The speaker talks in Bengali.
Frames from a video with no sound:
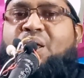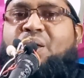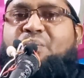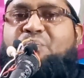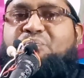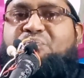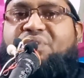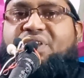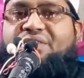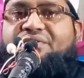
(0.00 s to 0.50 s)

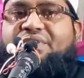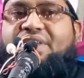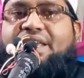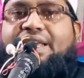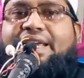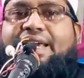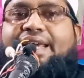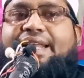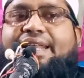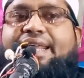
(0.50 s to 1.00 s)

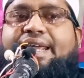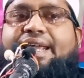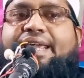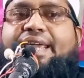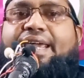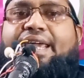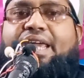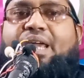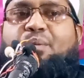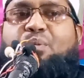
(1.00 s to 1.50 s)
বিবিকে
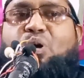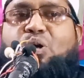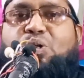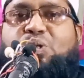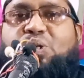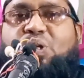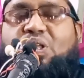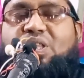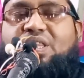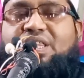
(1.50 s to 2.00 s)
রেখে এবং
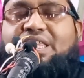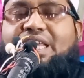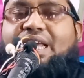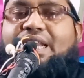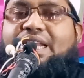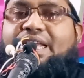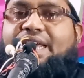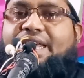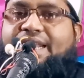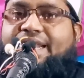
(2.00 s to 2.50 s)

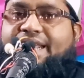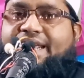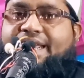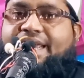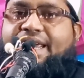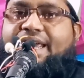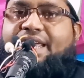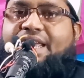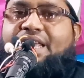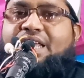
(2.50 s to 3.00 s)
সন্তানকে
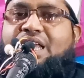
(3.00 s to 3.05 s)
রেখে